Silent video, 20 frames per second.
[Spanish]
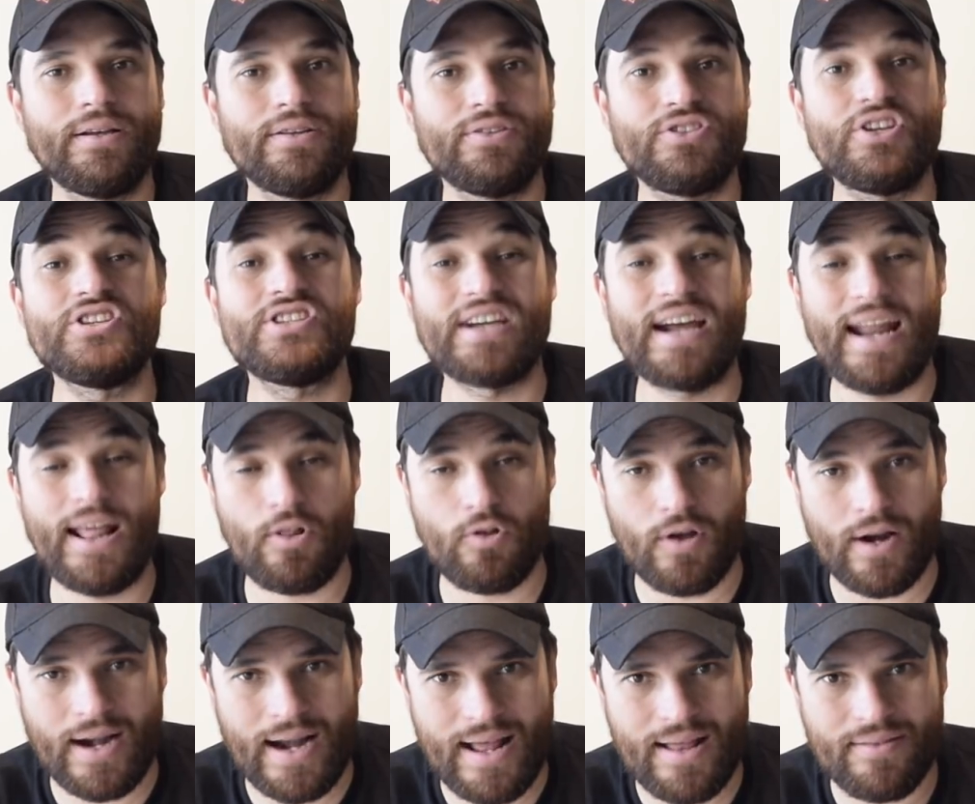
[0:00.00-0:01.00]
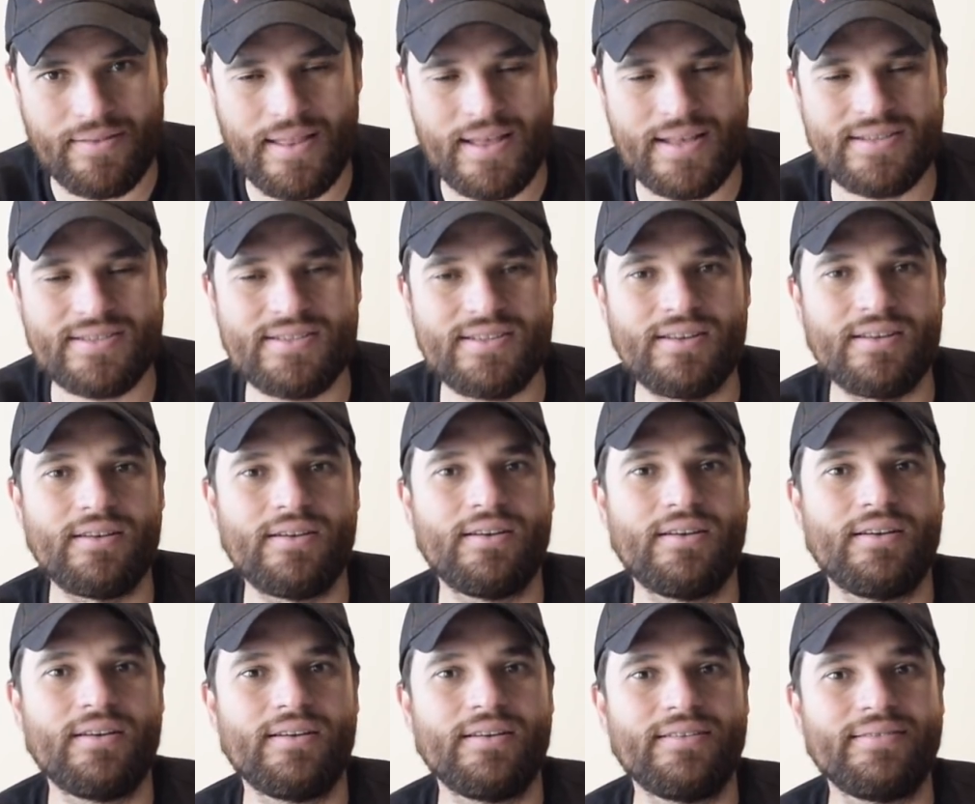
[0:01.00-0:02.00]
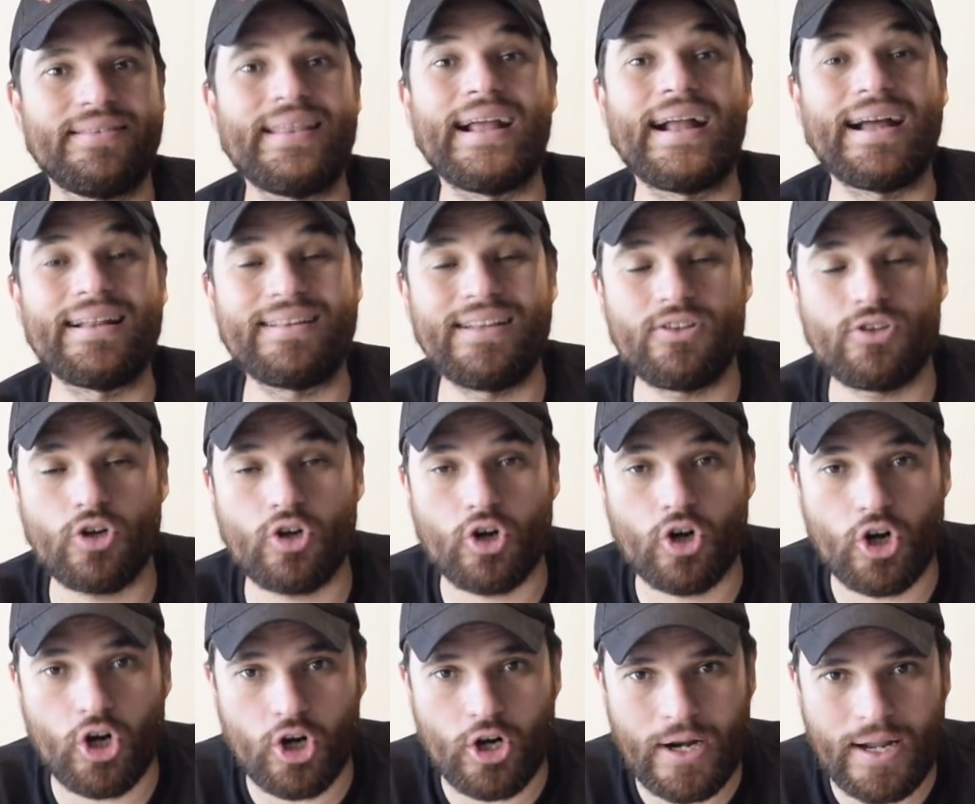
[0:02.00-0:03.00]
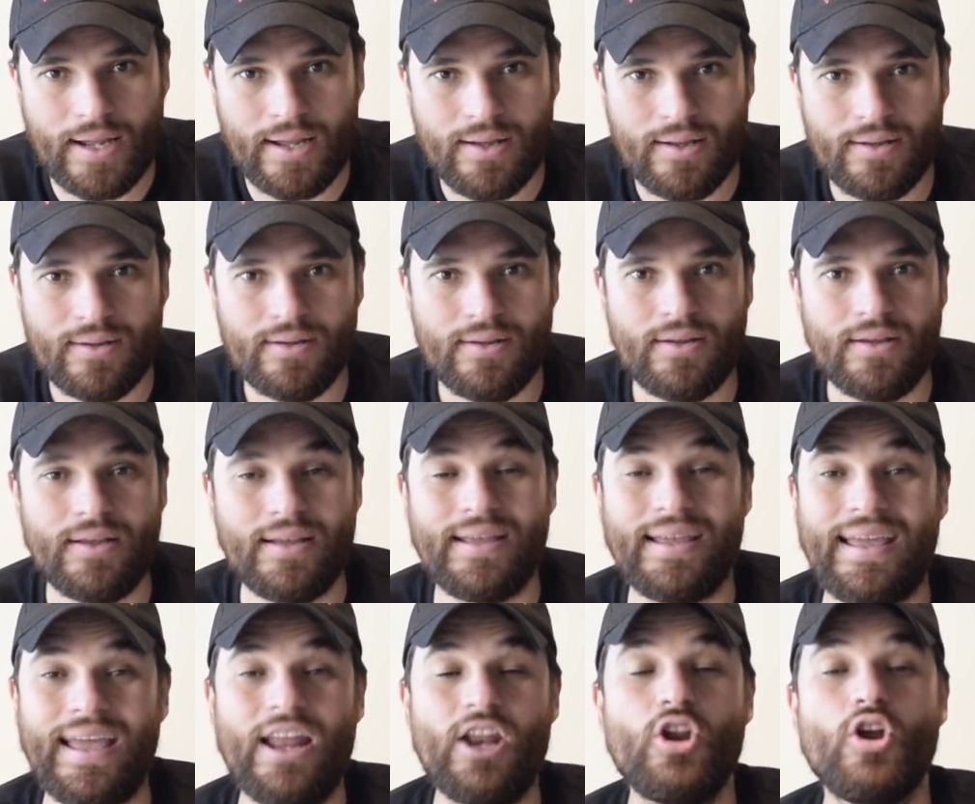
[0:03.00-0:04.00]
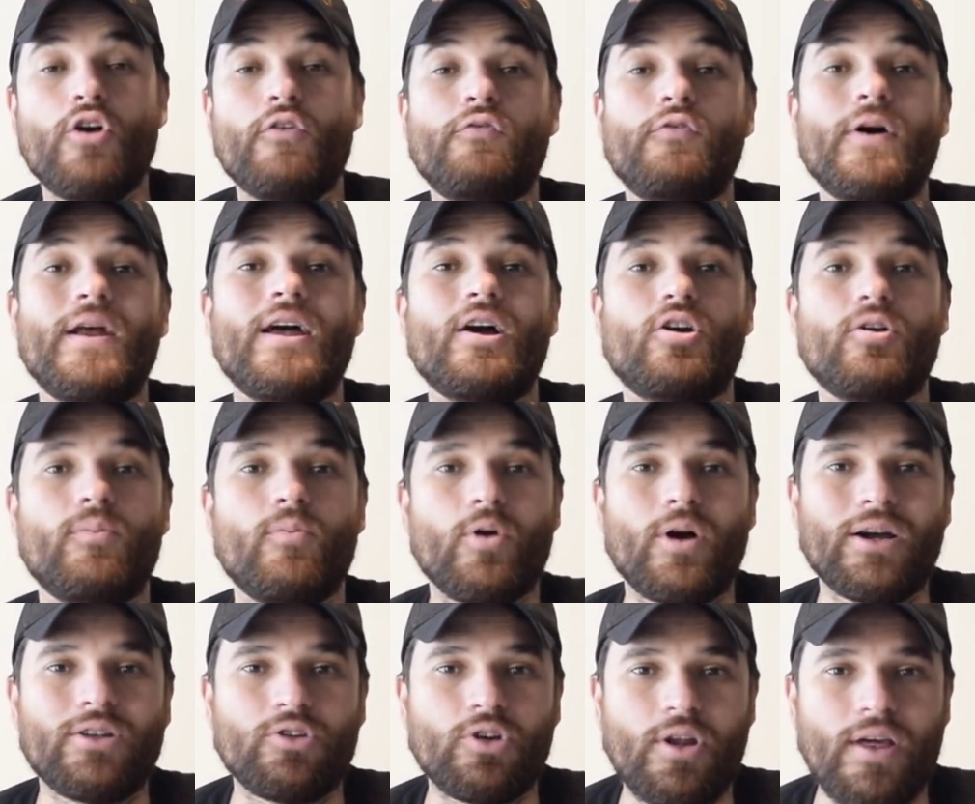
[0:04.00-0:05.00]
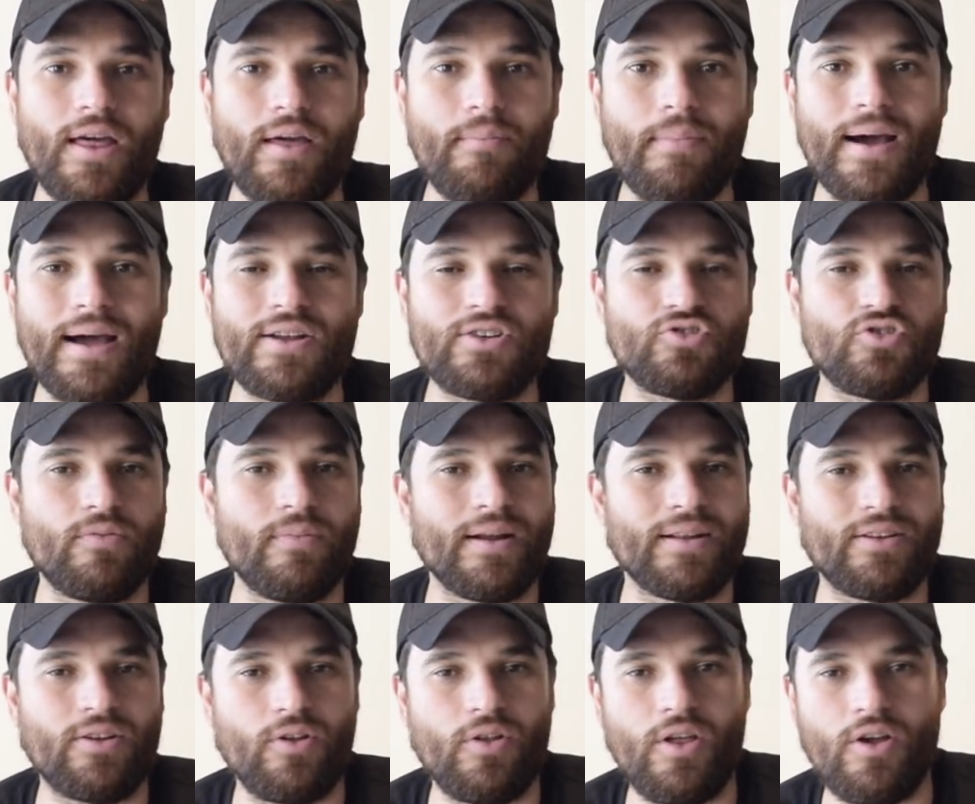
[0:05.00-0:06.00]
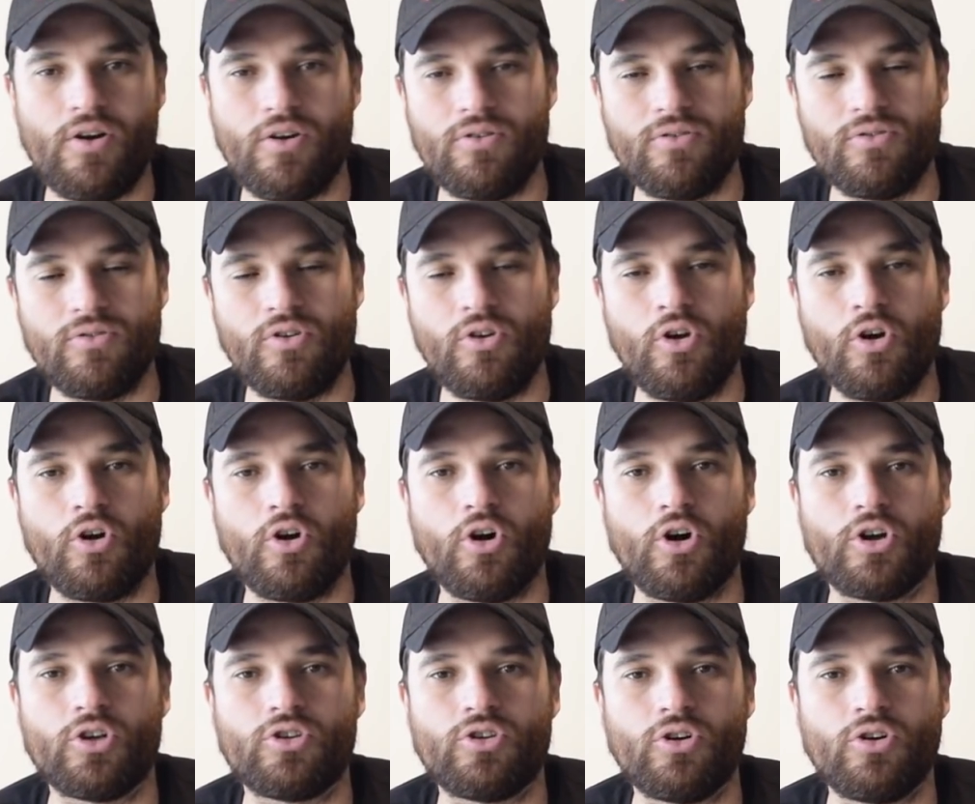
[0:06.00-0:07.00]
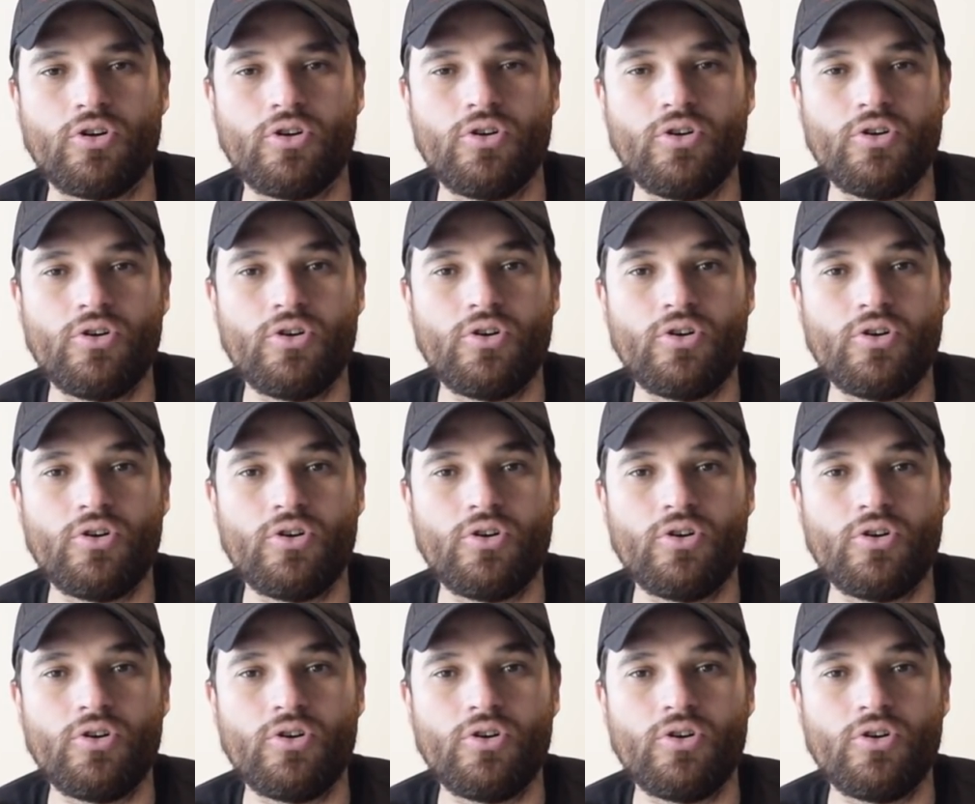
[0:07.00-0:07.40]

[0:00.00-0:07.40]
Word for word: Chicharito Hernández, Tecatito Corona, que no fue la convocatoria de marzo y Martino dijo, lo corto.